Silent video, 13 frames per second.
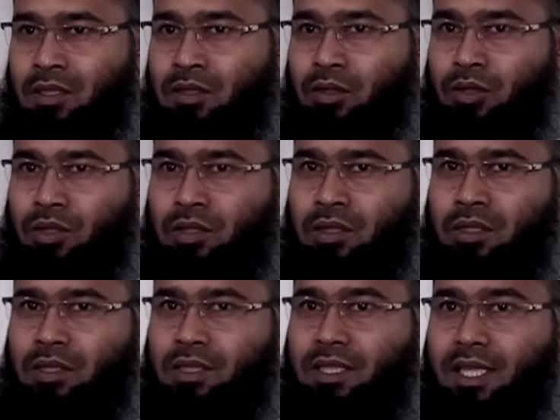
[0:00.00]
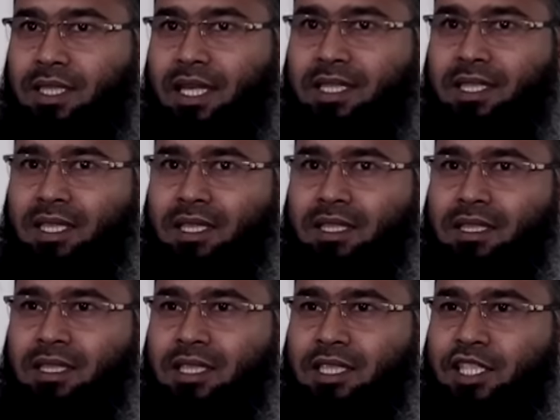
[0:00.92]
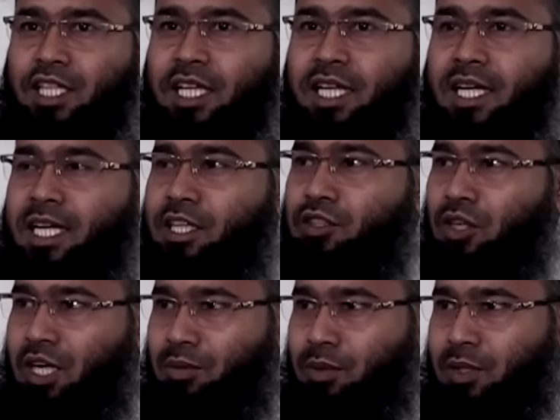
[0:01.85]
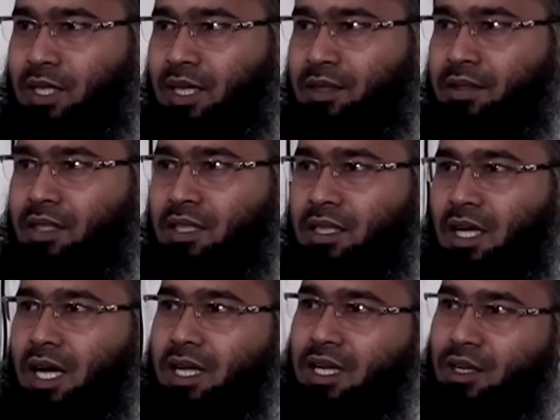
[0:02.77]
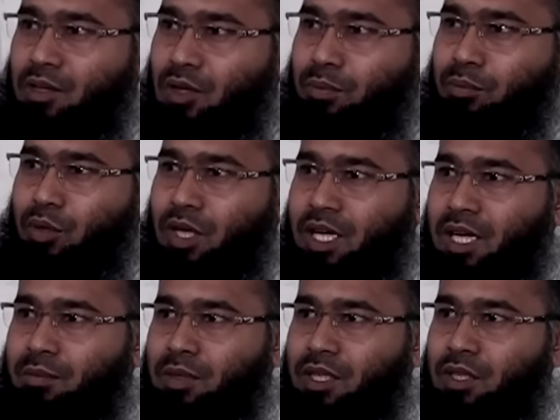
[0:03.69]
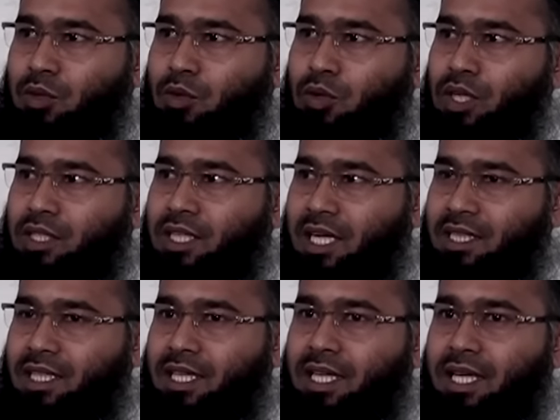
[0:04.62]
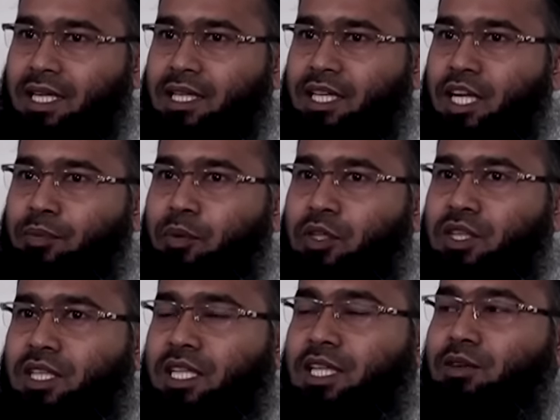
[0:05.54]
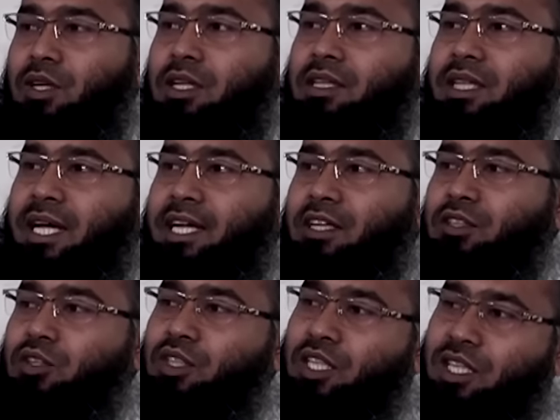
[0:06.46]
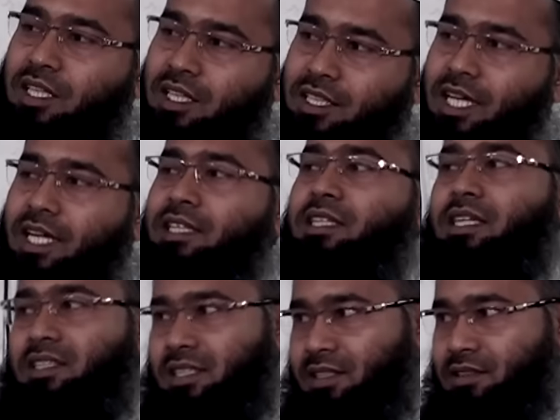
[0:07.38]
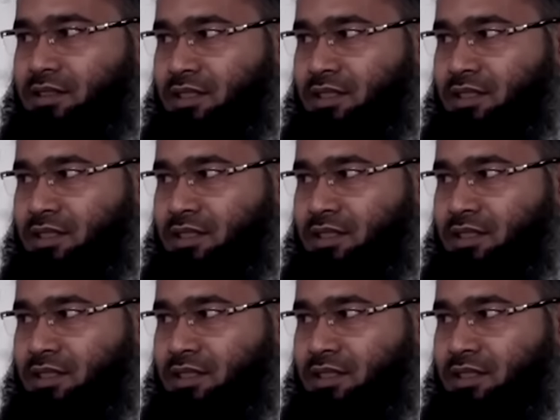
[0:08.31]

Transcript: তো যে জাতি সিরিকে জড়াবে না আল্লাহ রব্বুল আলমিন ওই জাতিকে নিরাপত্তা দেওয়ার দায়িত্ব তিনি নিজেই নিয়েছেন